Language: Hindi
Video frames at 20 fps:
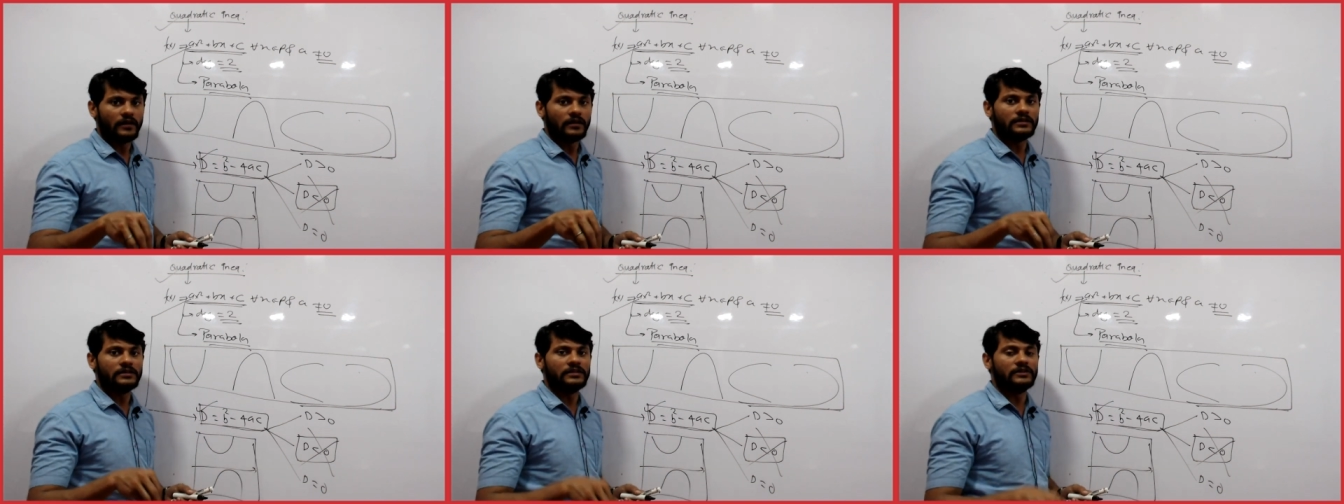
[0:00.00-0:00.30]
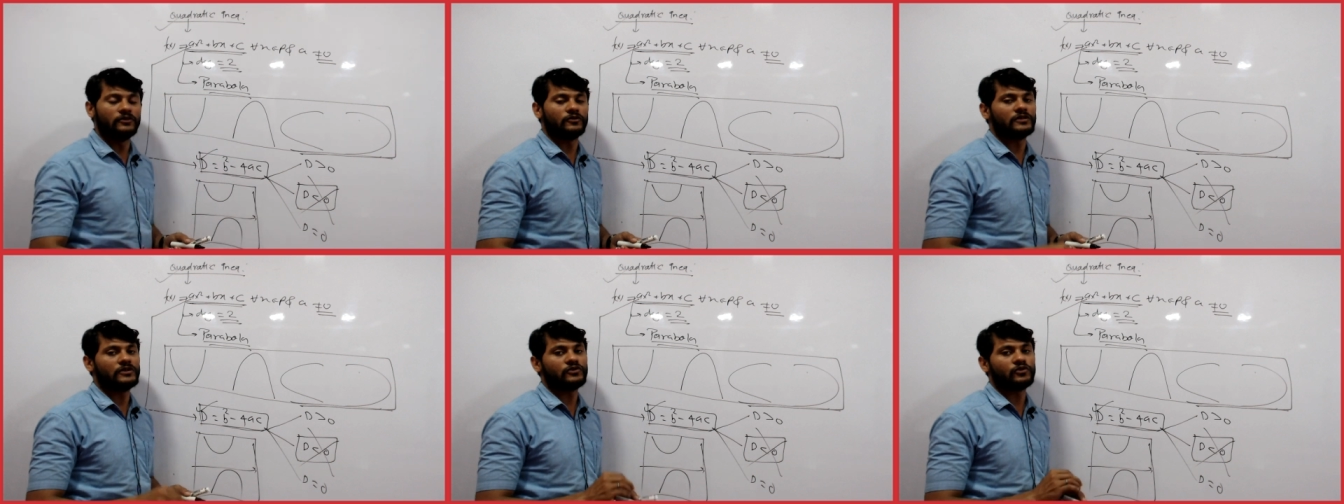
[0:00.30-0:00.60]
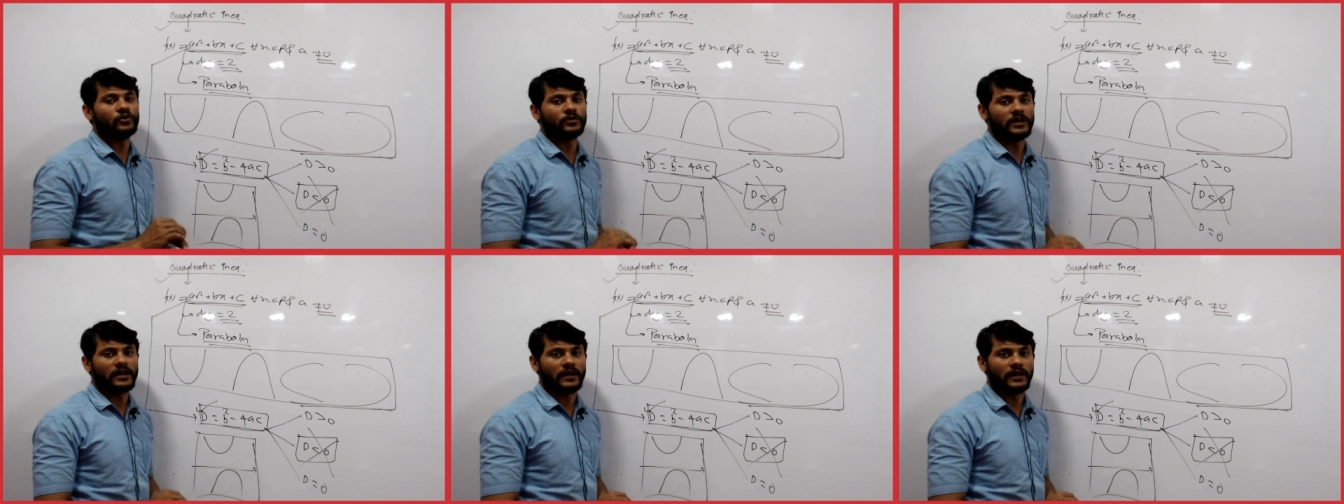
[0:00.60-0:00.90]
जीरो से
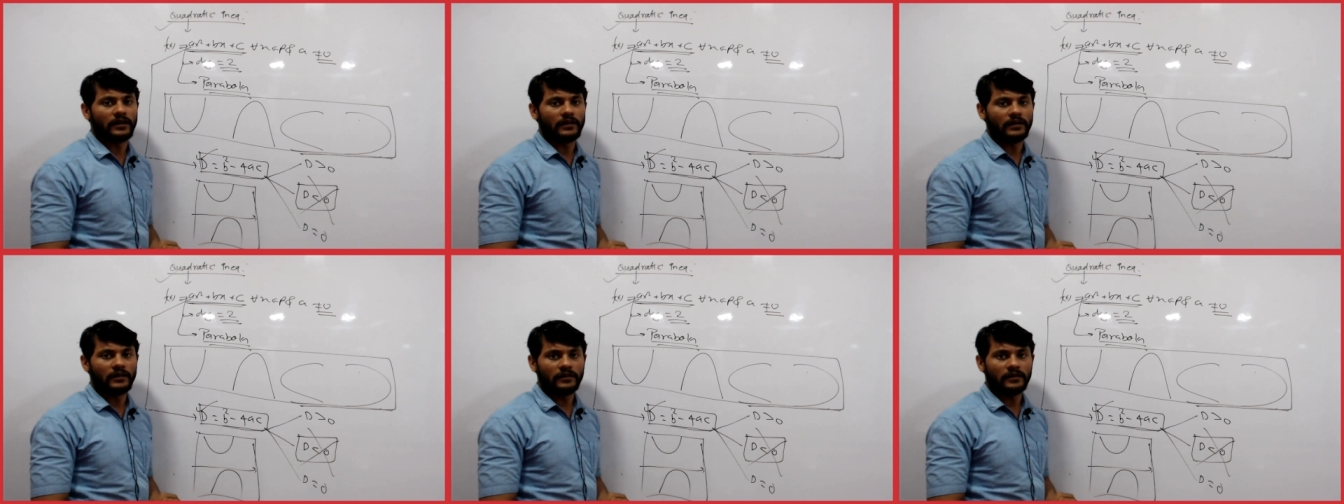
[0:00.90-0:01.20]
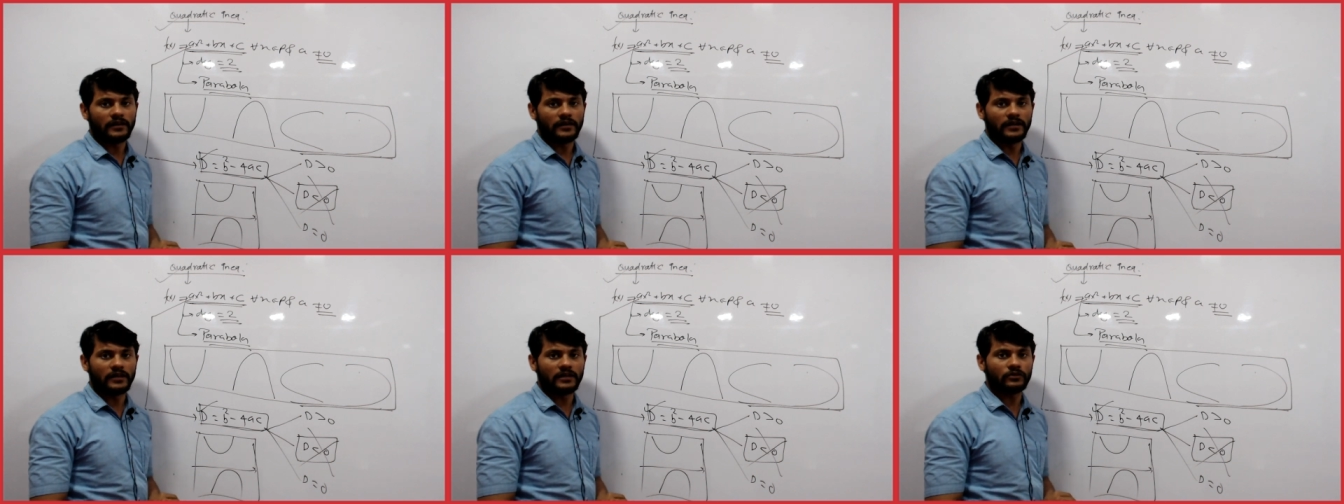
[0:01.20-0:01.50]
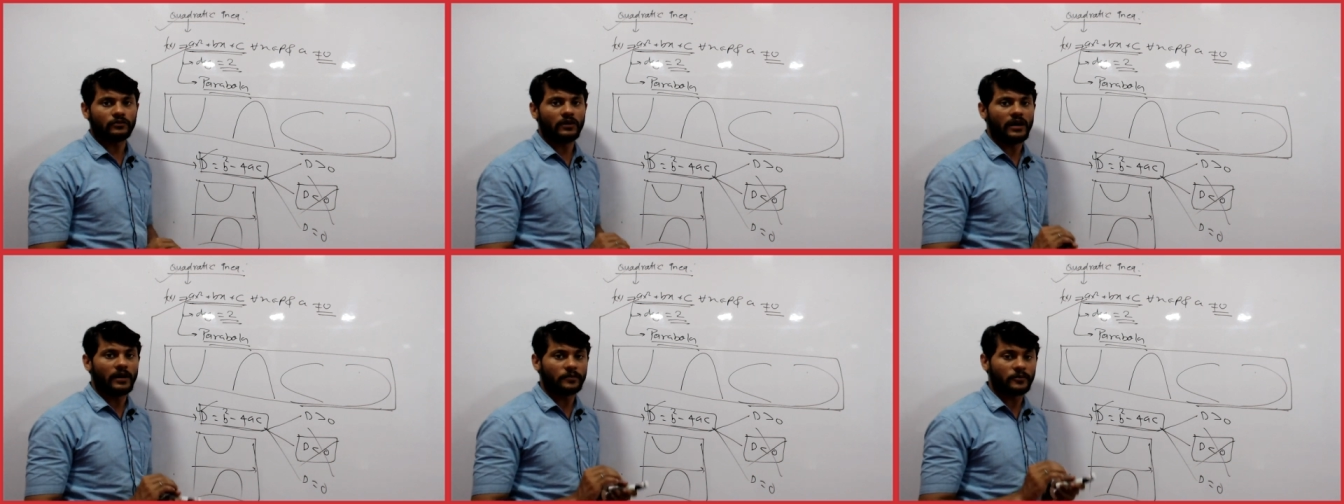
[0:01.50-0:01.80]
छोटा है ठीक है तो
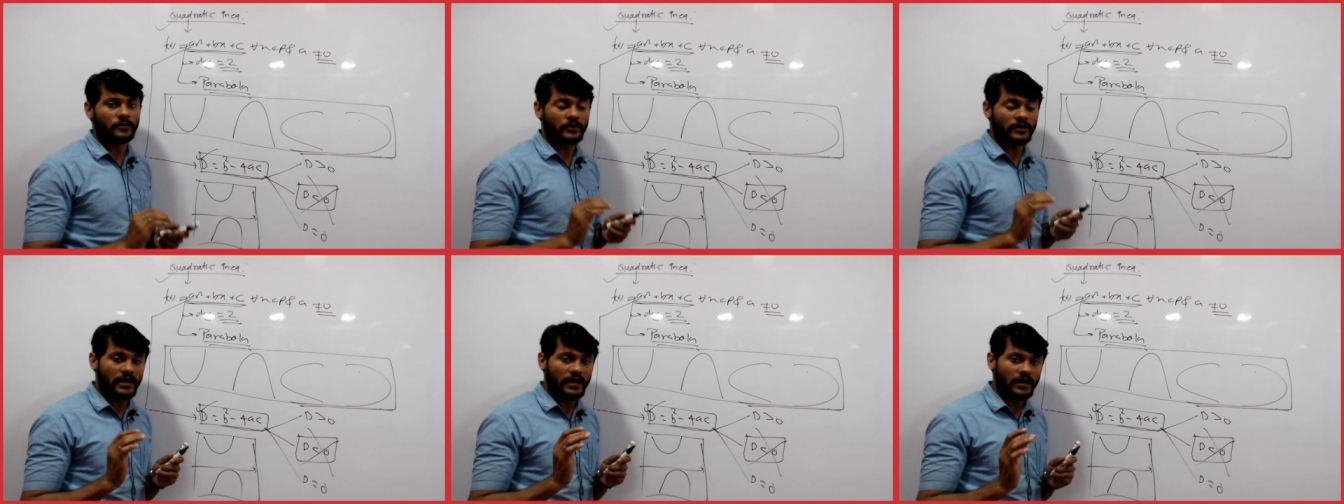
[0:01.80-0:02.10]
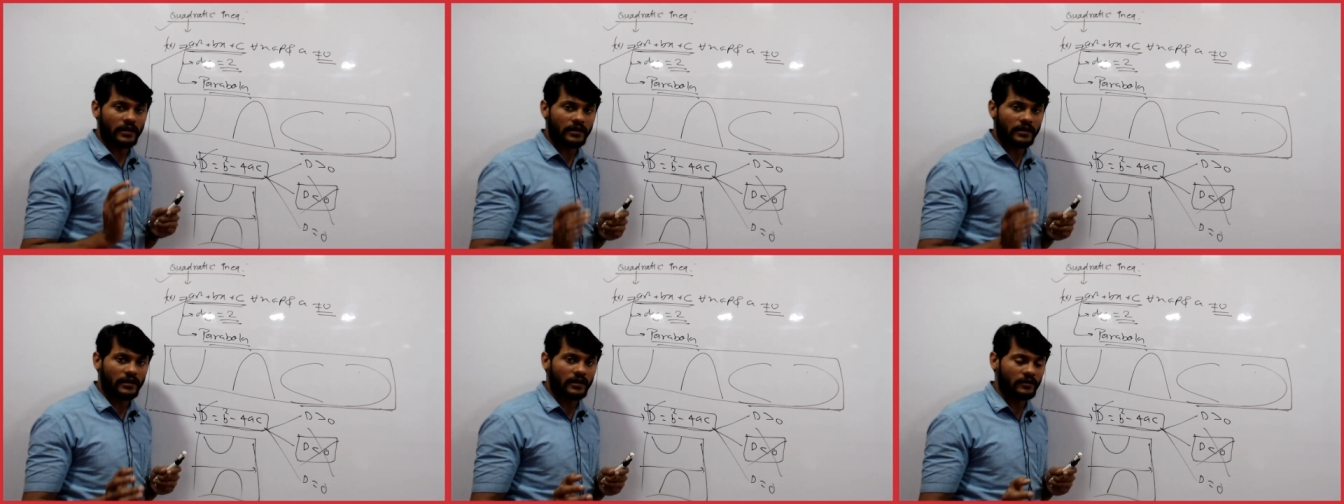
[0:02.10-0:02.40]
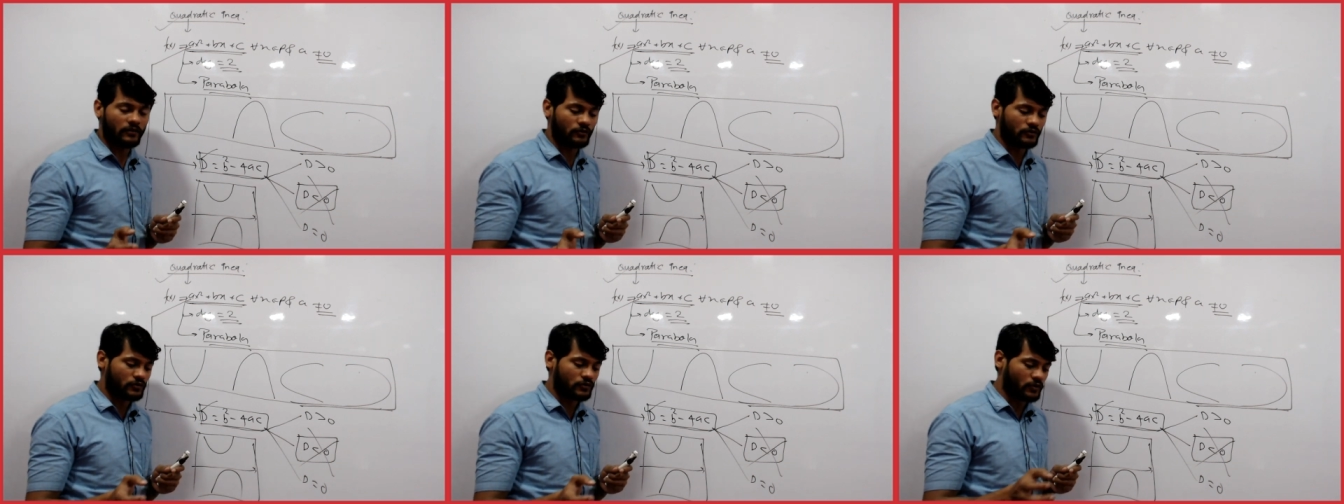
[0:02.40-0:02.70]
आपको क्या करना है
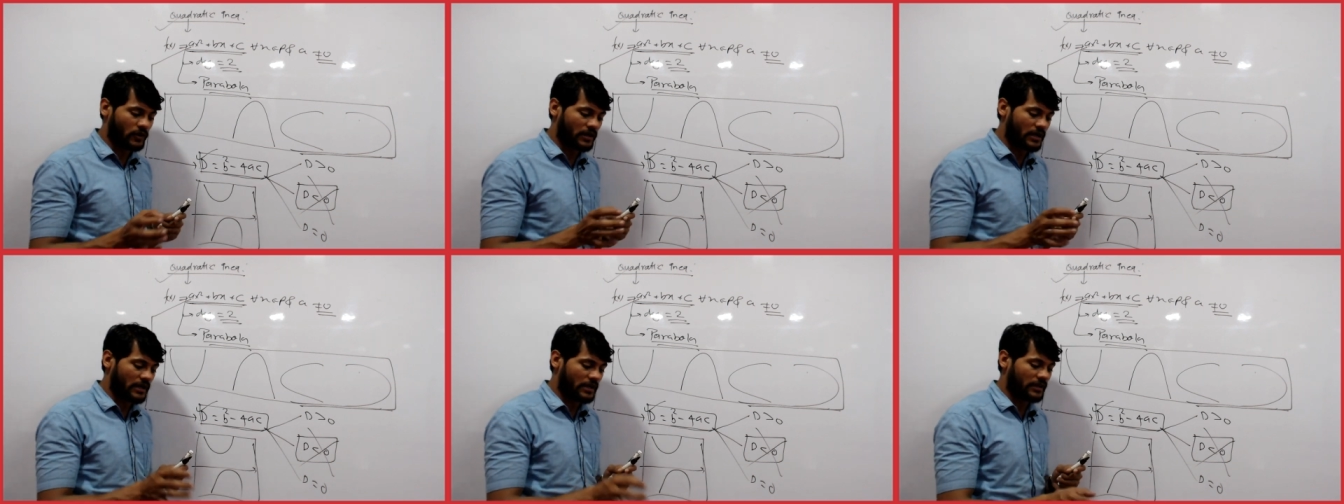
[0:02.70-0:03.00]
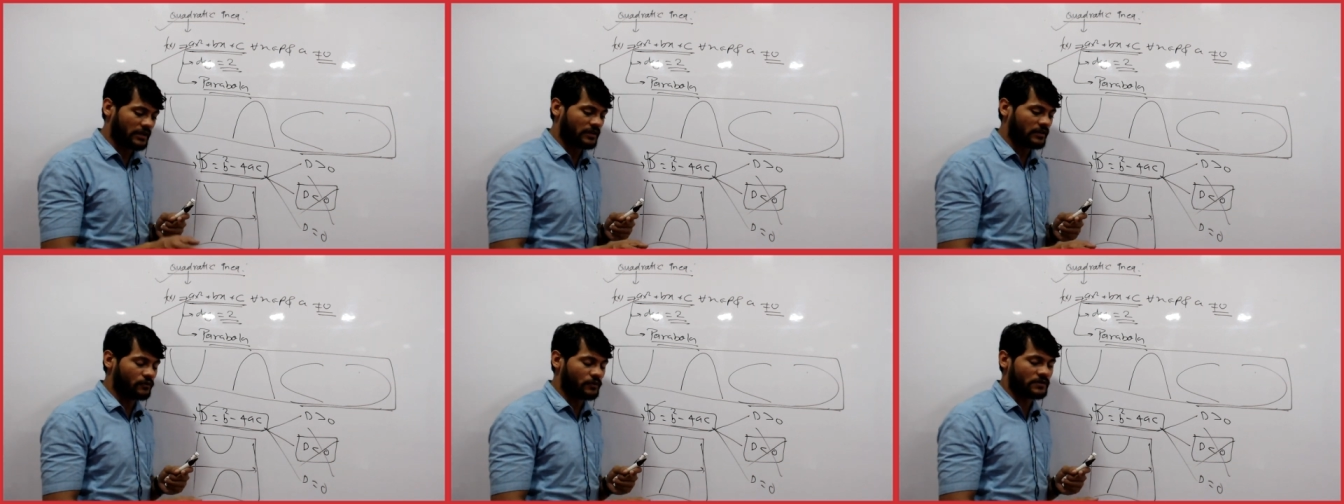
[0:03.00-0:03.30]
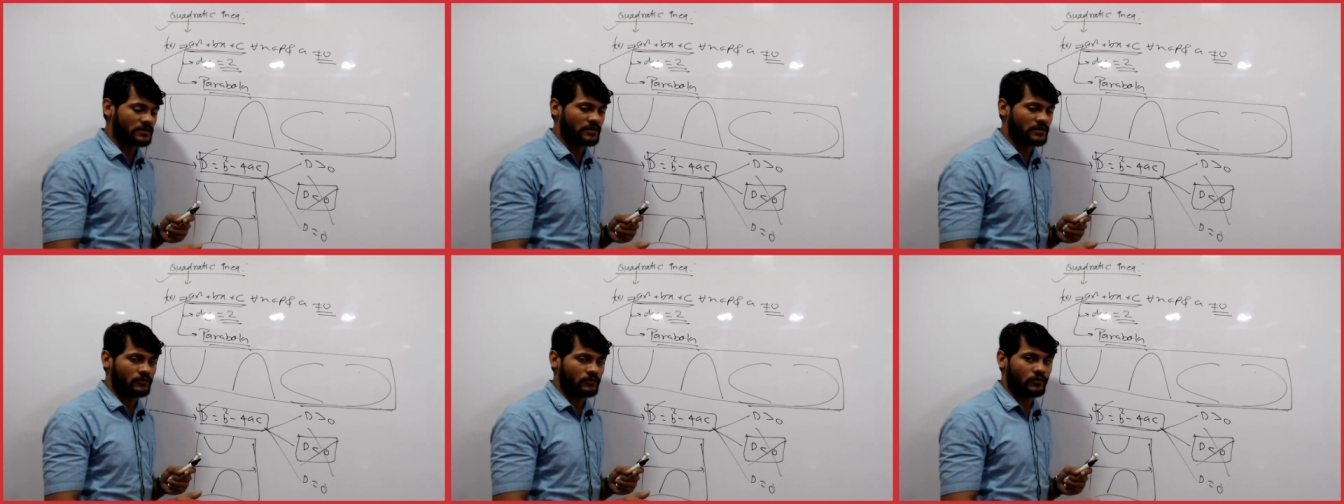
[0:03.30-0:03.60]
उस क्वाड्रेटिक
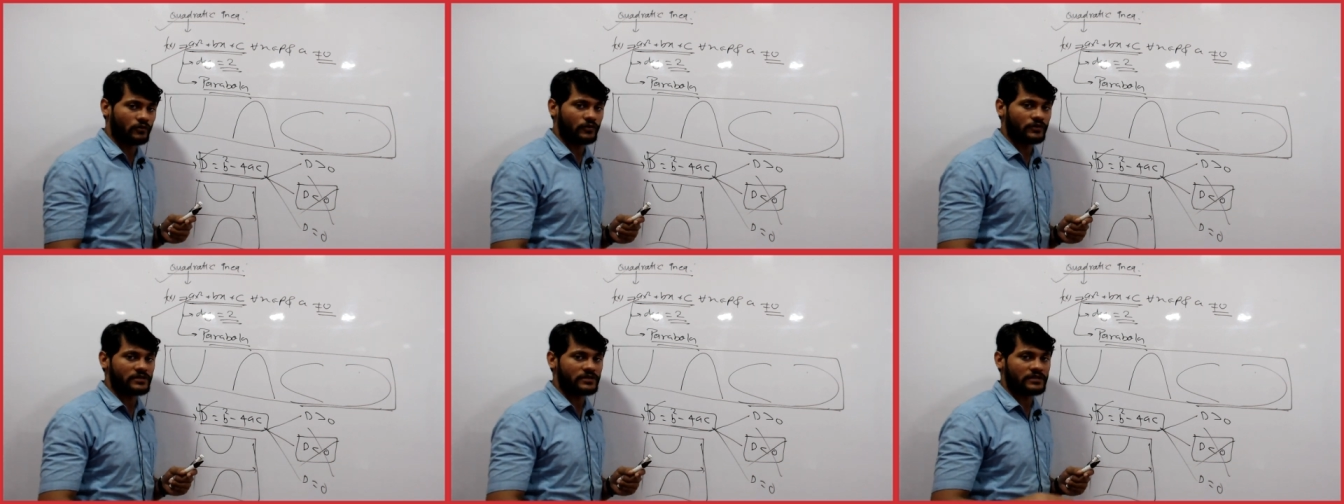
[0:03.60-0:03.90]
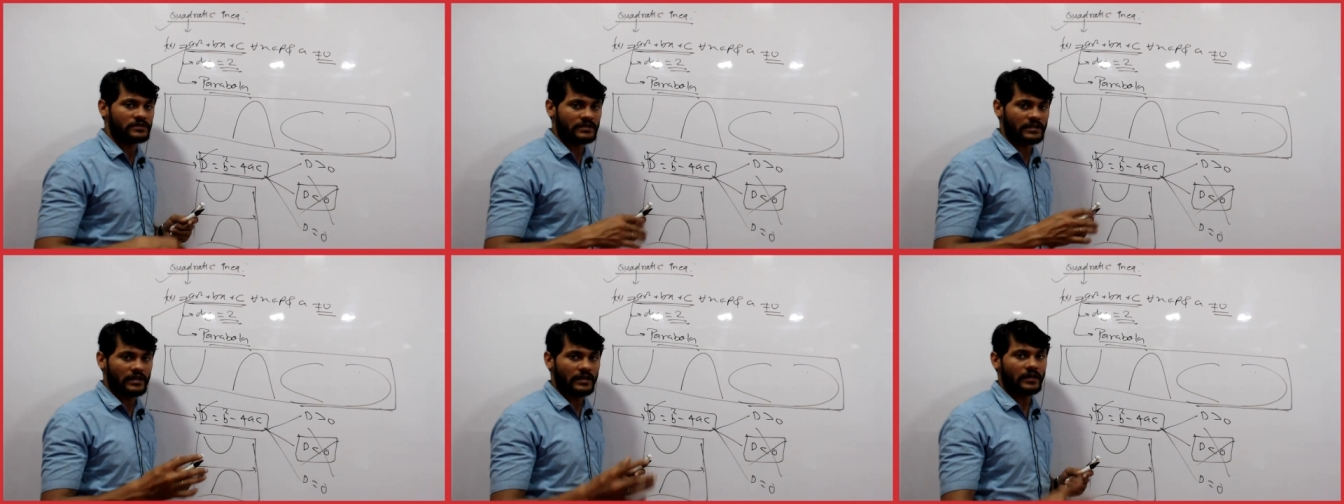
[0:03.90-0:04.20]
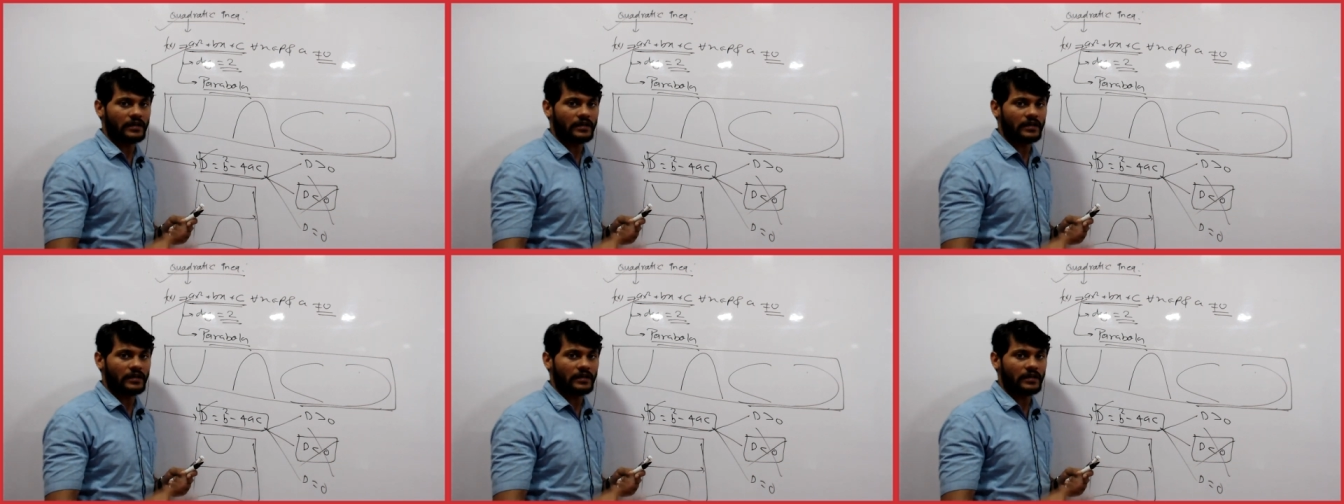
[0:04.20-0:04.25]
इक्वेशन को क्वेश्चन से